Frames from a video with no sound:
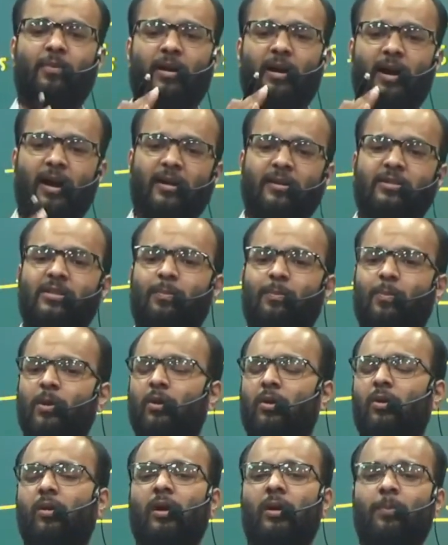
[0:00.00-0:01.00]
हर चैप्टर
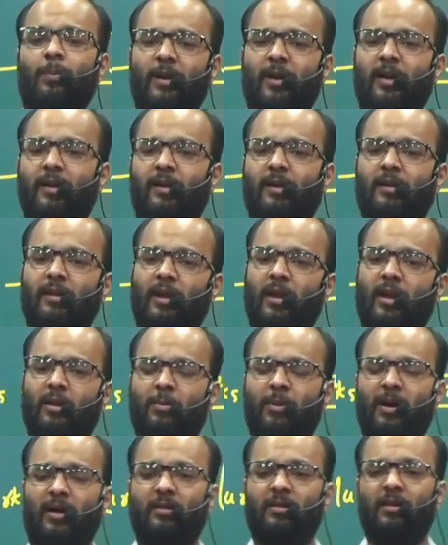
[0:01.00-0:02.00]
को कंप्लीट करने के
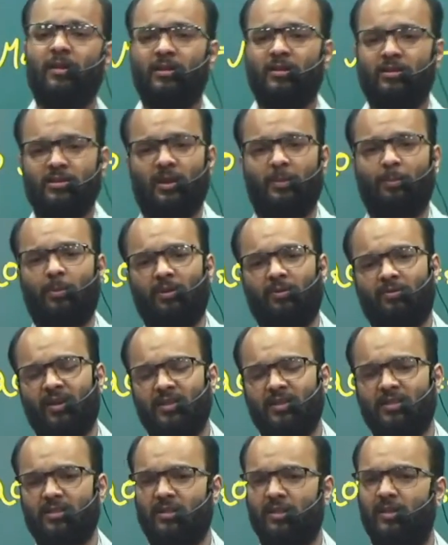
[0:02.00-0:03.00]
बाद चैप्टर
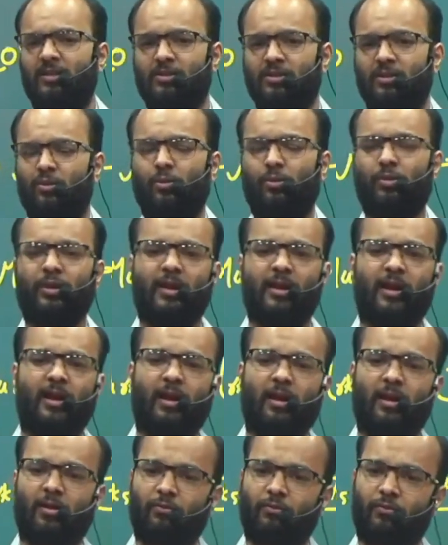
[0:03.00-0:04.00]
वाइज टेस्ट जरूर देना
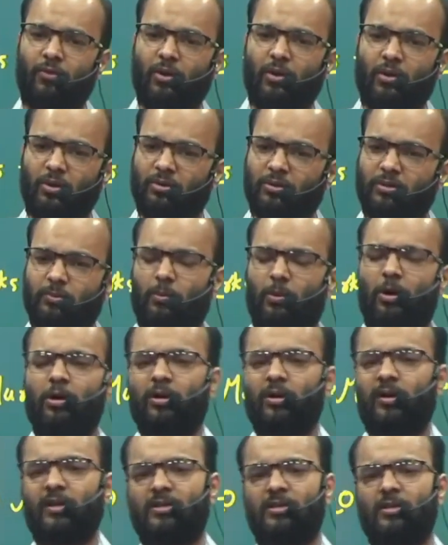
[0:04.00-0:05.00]
है फुल कोर्स मॉक
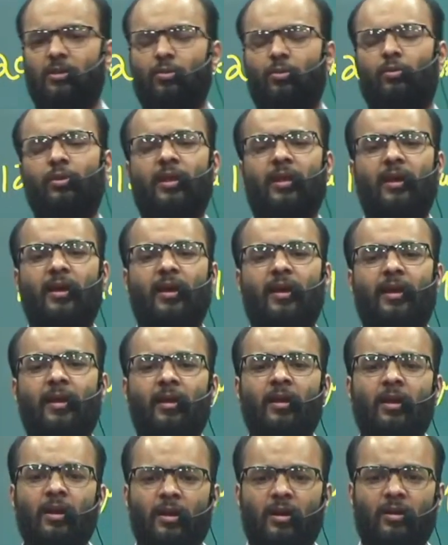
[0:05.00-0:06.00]
टेस्ट जरूर देना है
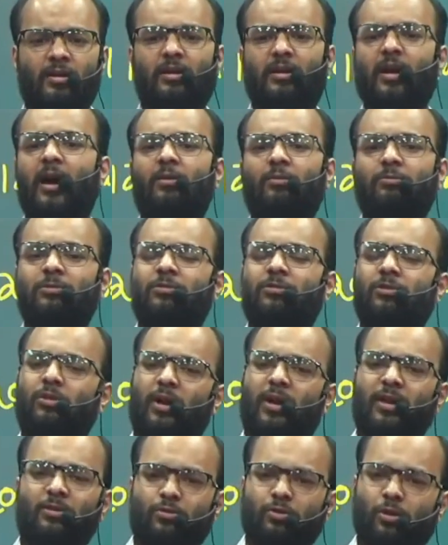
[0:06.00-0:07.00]
डाउट जो
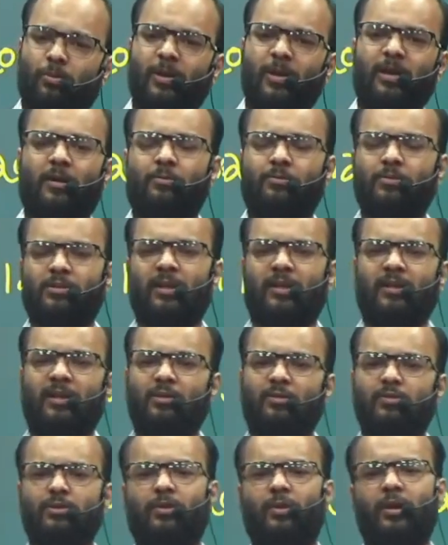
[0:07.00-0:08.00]
है जो भी डाउट्स आते हैं
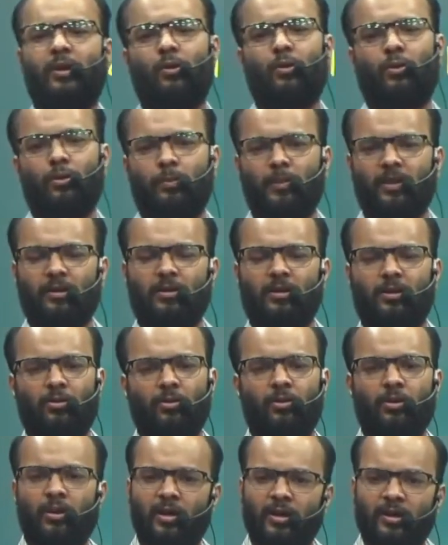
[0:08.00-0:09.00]
उसको इग्नोर मत करो
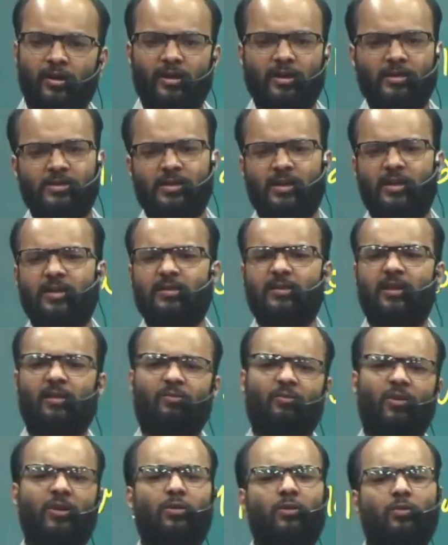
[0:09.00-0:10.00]
टीचर के साथ
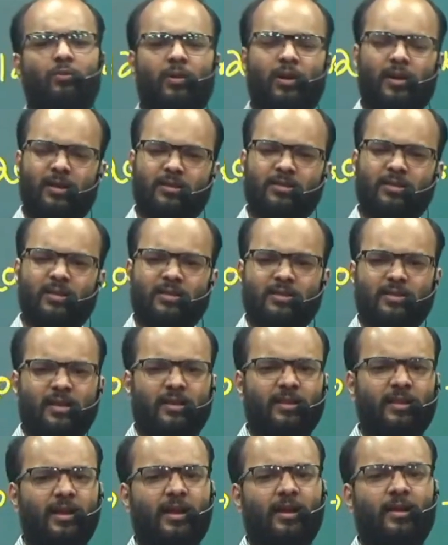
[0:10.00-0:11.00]
वन टू वन डिस्कस
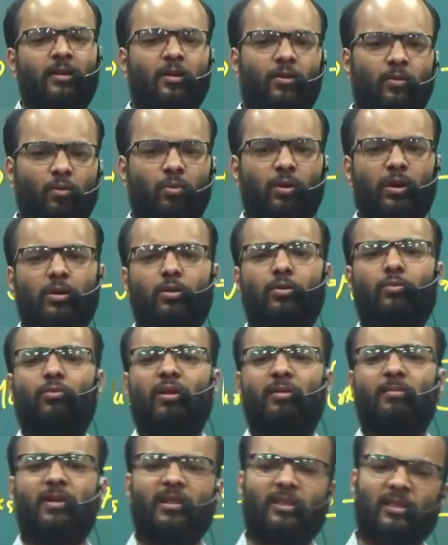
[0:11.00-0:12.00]
करना है वन टू
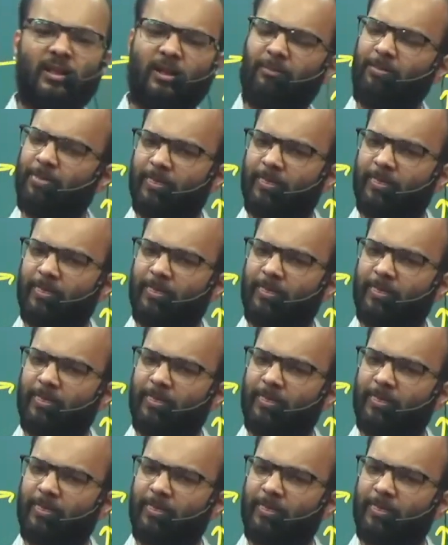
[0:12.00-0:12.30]
वन मतलब